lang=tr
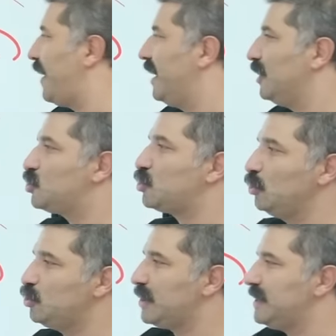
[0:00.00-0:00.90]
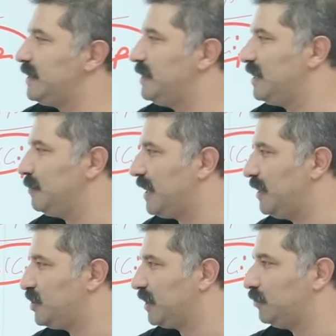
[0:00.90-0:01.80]
Ve sonuçta istediği gibi
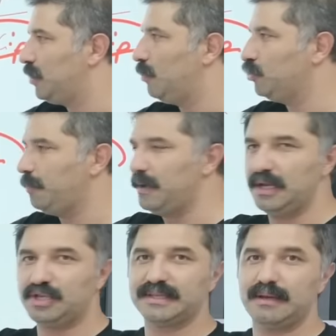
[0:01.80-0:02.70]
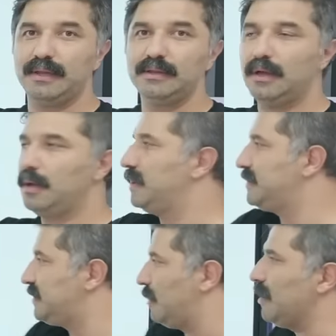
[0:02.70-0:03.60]
gelecekti diyor. E bu da birleşik zaman. E,
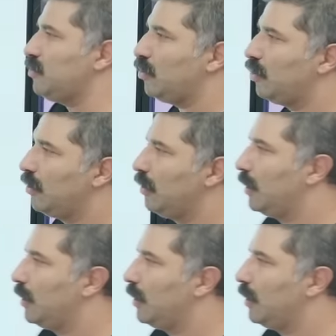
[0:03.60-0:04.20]
basit zaman yok.